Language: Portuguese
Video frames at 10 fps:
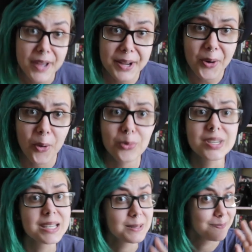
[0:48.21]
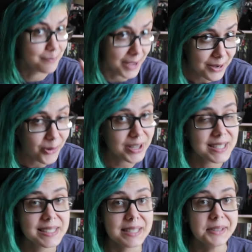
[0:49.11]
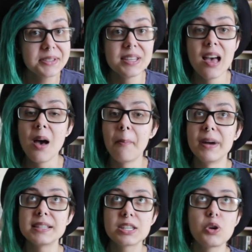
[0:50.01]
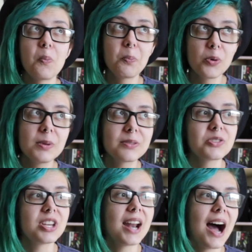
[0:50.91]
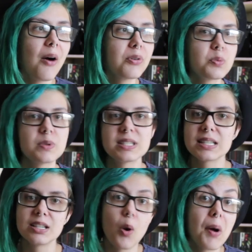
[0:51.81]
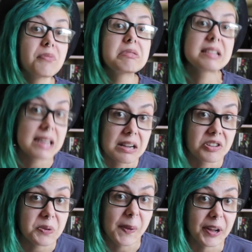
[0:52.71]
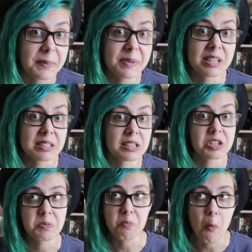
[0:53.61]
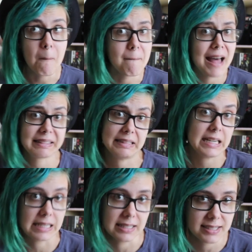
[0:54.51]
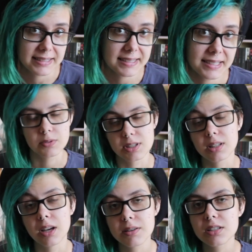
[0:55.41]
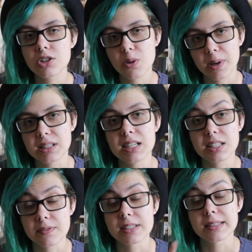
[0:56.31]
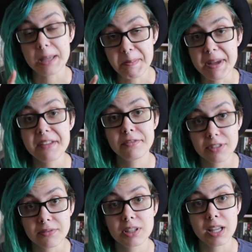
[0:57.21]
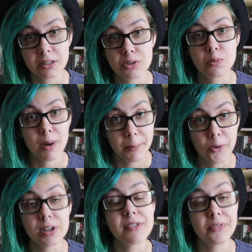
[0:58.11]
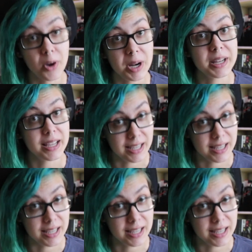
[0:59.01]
bem cults, bem conhecidos, mas que o público geral, tipo assim, não é um grande blockbuster tipo Matrix. Se Você não assistiu Matrix, você também vive dentro de uma bolha e fora da